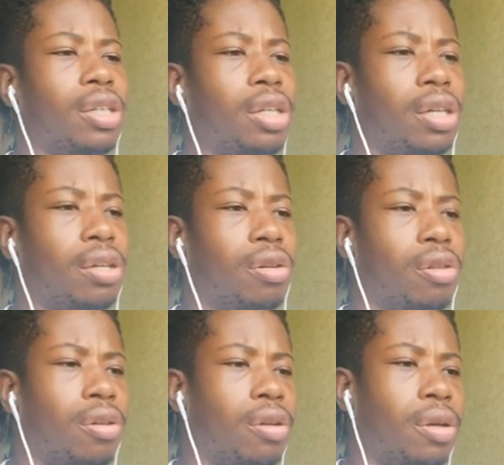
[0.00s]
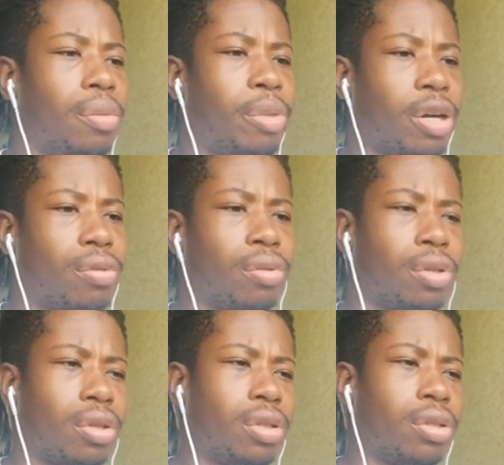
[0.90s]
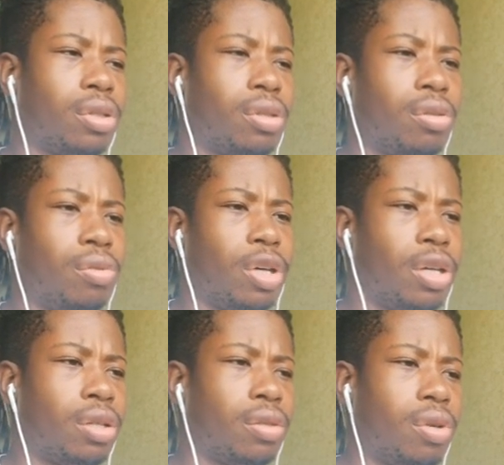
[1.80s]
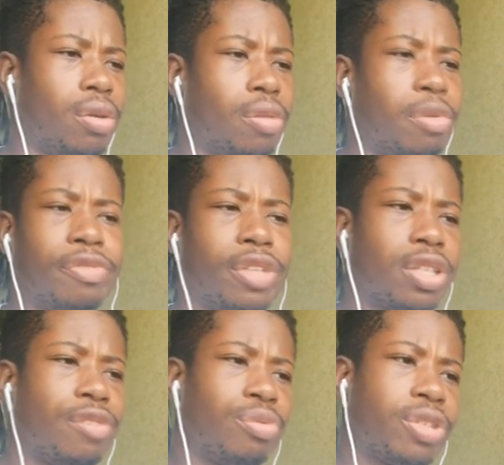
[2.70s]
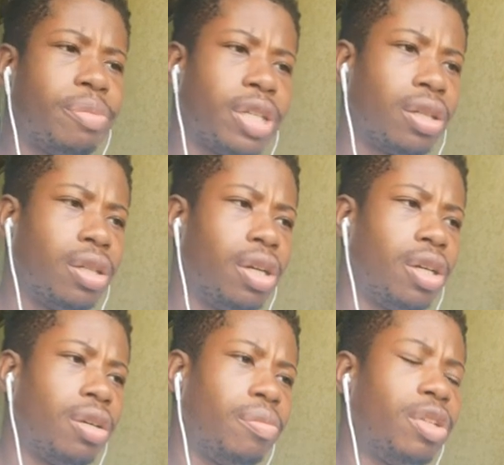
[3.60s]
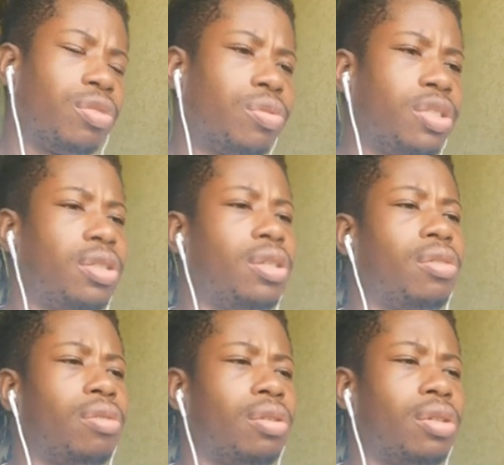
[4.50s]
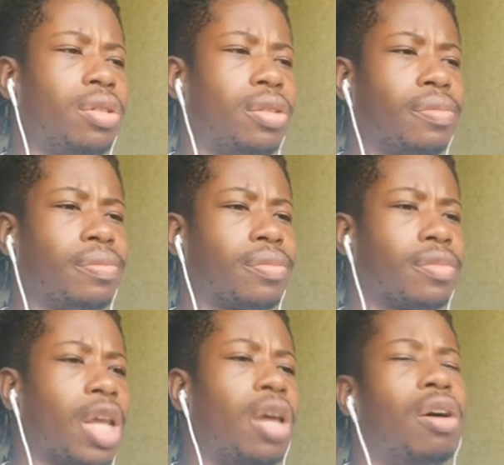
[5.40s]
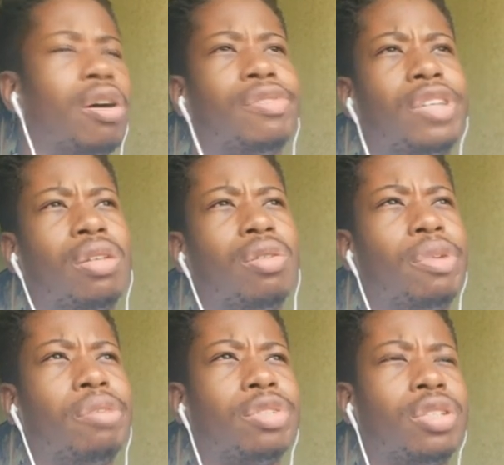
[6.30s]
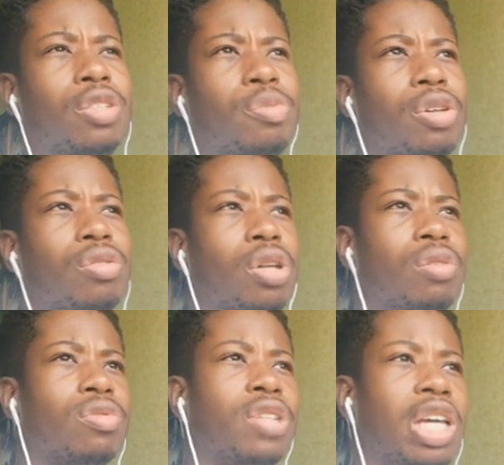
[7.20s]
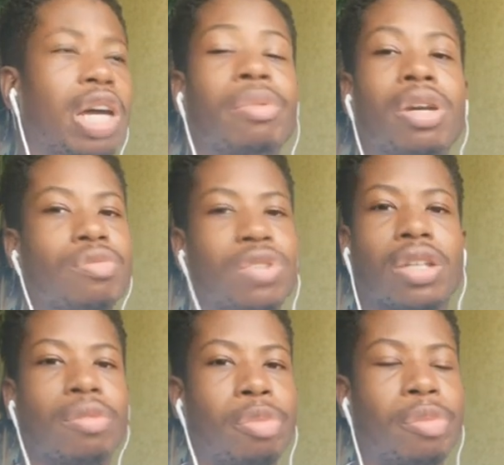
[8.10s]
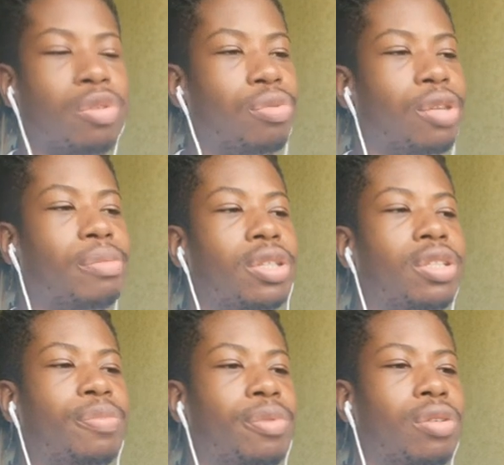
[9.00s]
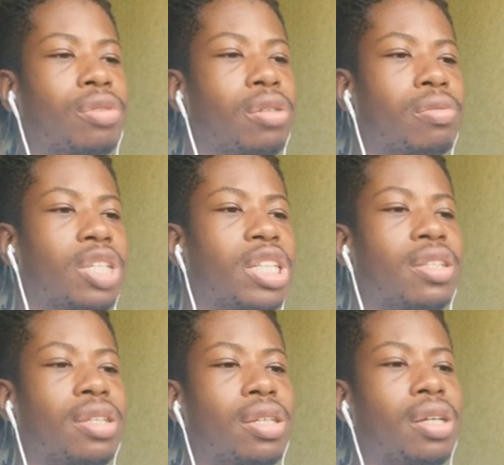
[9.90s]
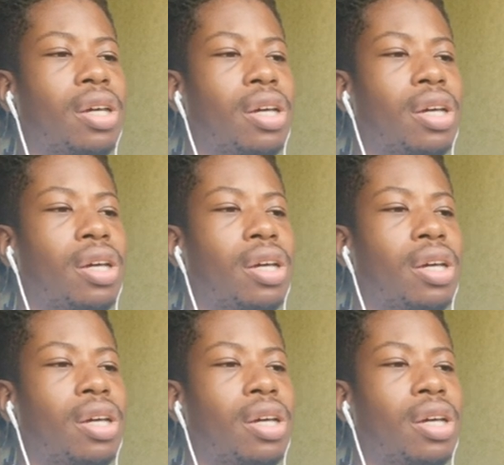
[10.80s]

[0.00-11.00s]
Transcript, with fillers: Et euh, par contre, euh, ouais, ouais, ouais. Bah, en fait, ce qu'ils font, c'est bien. Mais le souci, c'est que. En fait, globalement, si je peux leur donner un conseil, après, ils vont certainement pas m'écouter, mais si je peux leur donner un conseil, c'est.